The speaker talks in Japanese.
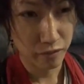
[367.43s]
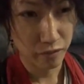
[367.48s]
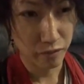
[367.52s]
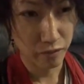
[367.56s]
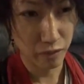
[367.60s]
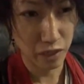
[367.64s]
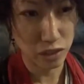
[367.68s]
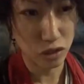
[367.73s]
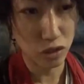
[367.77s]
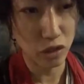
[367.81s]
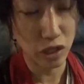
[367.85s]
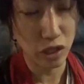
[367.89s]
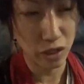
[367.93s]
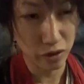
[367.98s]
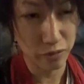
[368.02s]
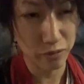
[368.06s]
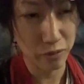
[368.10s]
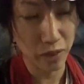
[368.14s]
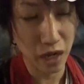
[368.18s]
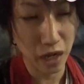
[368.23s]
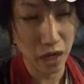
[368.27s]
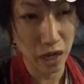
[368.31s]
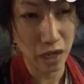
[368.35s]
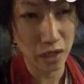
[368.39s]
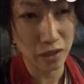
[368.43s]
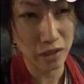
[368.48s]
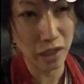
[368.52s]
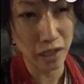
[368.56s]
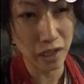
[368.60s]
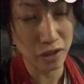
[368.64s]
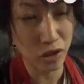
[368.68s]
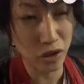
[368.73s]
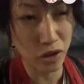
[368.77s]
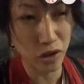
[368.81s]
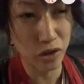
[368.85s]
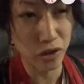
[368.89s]
局。まあそうだよ。まあ判
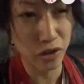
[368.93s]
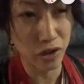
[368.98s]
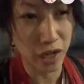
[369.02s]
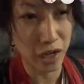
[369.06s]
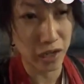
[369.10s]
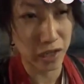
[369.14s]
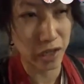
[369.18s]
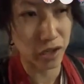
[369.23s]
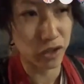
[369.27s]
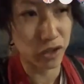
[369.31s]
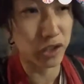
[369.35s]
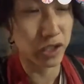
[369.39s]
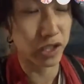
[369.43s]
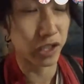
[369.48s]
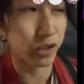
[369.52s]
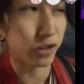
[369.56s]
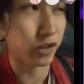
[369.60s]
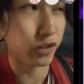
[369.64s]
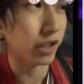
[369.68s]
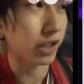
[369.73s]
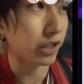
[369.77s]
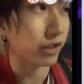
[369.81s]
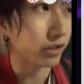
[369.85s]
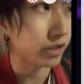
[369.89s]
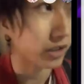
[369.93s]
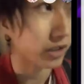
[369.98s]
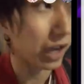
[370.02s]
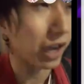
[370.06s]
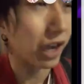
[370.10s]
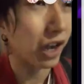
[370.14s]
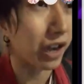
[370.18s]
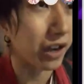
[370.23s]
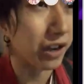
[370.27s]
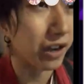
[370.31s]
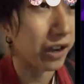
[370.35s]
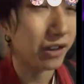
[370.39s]
断能力が欠けるって言うけど
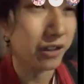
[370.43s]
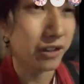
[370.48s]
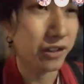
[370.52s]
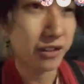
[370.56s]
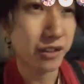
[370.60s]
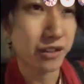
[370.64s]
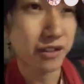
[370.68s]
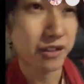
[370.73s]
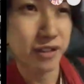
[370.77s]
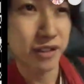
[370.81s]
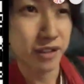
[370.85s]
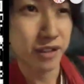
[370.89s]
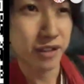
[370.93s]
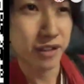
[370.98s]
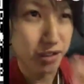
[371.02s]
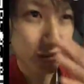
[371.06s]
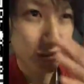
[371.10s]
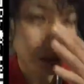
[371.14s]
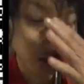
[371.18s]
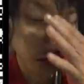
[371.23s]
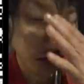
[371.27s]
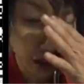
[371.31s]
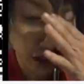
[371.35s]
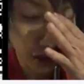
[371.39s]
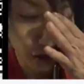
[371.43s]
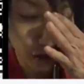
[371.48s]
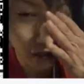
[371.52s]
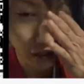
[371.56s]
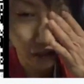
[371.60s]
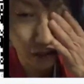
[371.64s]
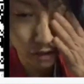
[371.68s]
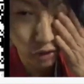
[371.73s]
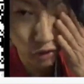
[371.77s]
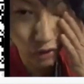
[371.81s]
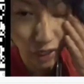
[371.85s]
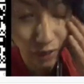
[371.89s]
さ、うん、そんなん言っ
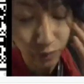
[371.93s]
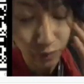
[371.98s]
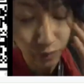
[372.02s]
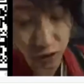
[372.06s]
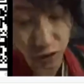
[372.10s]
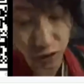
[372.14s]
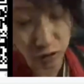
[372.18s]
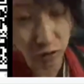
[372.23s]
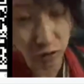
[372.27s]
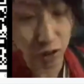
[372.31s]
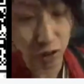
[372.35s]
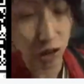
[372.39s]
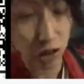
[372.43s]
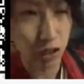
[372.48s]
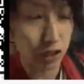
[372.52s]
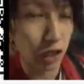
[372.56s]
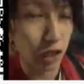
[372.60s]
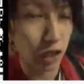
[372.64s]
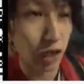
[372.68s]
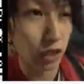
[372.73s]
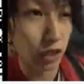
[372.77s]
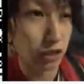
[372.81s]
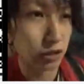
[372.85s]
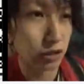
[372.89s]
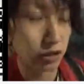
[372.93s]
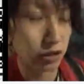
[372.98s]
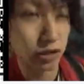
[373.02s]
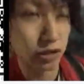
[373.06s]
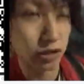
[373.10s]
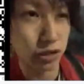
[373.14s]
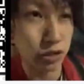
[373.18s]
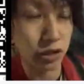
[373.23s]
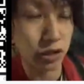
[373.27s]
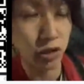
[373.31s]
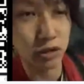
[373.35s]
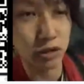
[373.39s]
たらトラブルとかさ
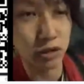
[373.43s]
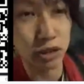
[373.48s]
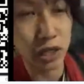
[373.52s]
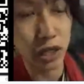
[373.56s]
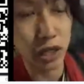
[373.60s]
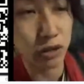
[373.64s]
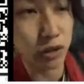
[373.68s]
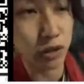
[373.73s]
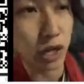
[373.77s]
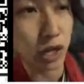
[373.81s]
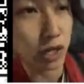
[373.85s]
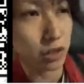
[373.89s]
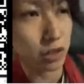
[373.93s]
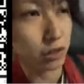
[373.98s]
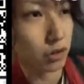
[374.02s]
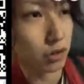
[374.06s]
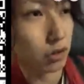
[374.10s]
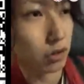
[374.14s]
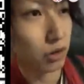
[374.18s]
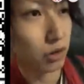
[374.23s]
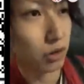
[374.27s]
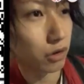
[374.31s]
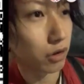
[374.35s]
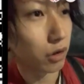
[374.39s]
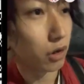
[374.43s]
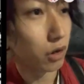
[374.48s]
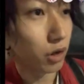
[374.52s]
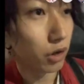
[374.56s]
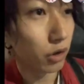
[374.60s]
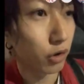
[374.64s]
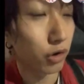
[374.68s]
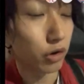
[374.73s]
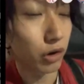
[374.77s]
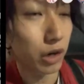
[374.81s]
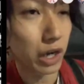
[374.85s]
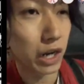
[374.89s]
14歳ぐらいの
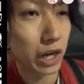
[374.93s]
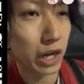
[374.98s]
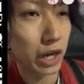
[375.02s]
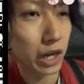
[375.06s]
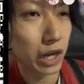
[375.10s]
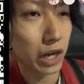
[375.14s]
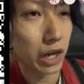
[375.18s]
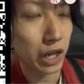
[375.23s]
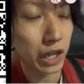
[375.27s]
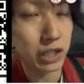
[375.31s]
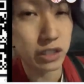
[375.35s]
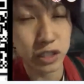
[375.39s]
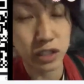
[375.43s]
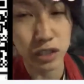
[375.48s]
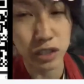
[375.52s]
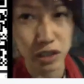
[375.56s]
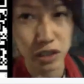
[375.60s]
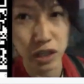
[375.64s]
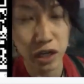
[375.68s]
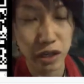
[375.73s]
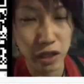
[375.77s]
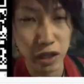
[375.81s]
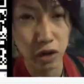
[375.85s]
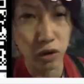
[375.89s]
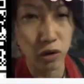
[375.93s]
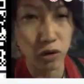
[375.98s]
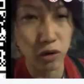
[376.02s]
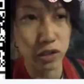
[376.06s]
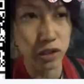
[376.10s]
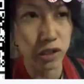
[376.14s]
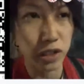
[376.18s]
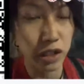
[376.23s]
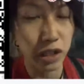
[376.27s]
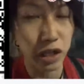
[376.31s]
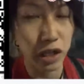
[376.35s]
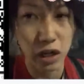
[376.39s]
頃からエッチしてさ
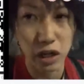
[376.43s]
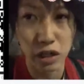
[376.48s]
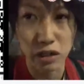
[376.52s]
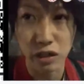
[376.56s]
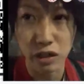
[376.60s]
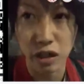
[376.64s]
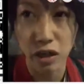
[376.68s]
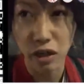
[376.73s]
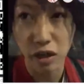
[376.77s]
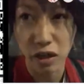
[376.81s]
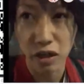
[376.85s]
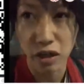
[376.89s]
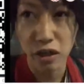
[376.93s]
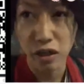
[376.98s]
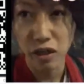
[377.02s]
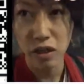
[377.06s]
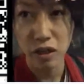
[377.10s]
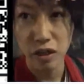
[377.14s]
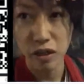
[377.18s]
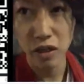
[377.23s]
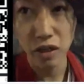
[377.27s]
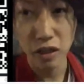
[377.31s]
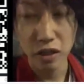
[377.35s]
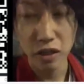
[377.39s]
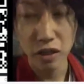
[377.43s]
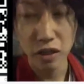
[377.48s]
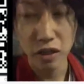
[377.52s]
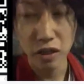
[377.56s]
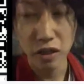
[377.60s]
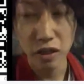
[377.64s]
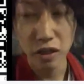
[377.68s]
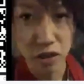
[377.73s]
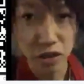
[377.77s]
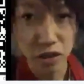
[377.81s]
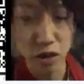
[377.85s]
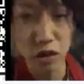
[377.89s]
結婚してんだからさ
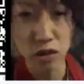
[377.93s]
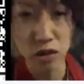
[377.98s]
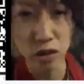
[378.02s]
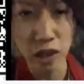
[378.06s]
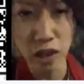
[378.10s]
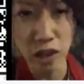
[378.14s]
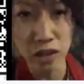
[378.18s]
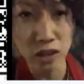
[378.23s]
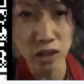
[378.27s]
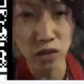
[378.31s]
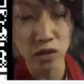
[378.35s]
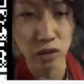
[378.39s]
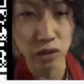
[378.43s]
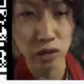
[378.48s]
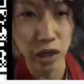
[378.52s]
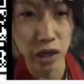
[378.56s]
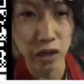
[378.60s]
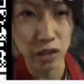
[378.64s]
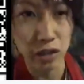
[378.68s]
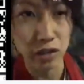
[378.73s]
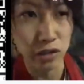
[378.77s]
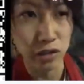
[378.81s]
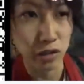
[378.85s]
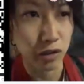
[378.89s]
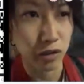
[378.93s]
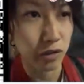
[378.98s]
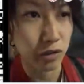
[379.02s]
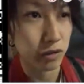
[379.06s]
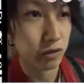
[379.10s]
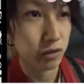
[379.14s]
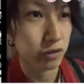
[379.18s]
ロード何章って話よ